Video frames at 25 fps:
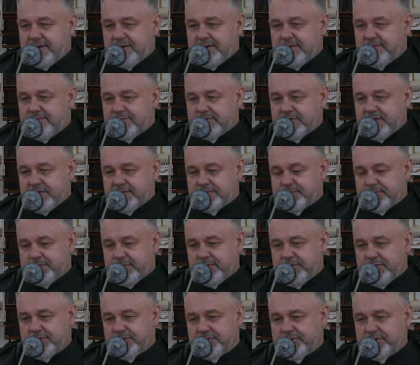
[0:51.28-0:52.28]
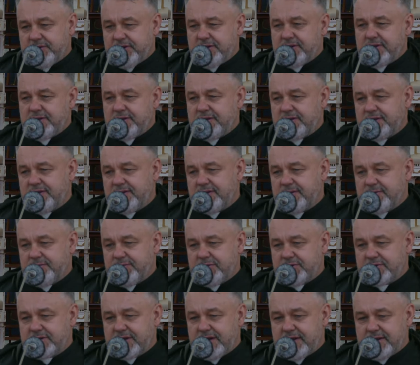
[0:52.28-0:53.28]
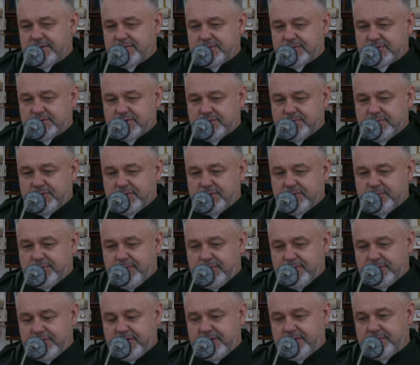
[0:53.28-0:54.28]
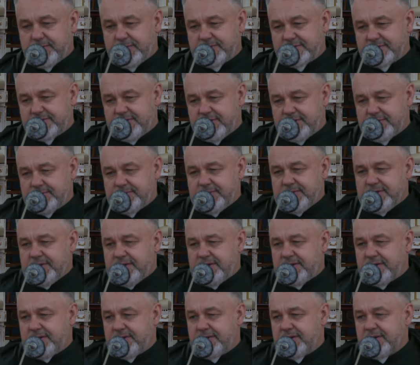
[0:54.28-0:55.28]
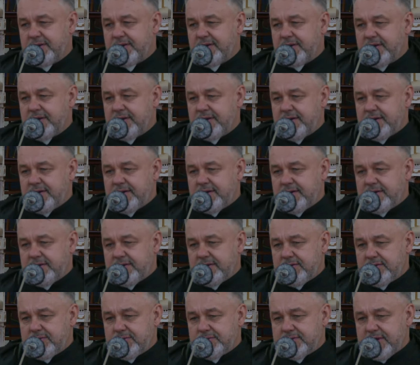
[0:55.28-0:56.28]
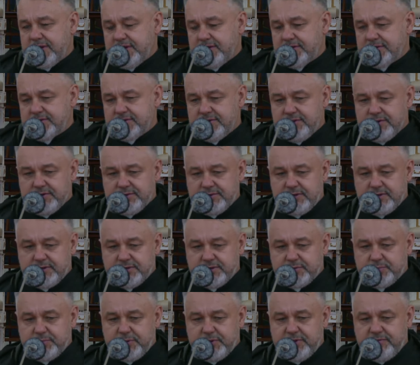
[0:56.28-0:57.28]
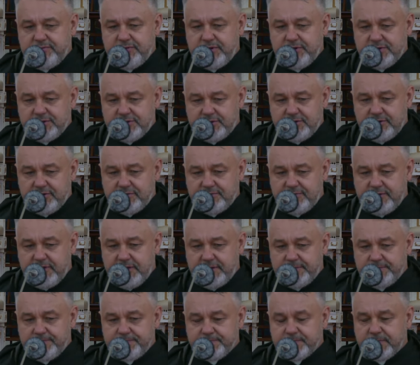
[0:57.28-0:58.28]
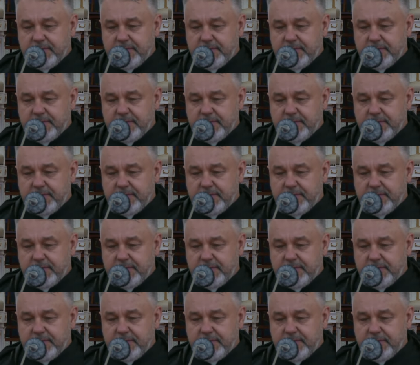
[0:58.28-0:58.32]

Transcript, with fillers: W tej wspólnocie mieszkają osoby ubogie, bezdomne, uzależnione, też byli więźniowie.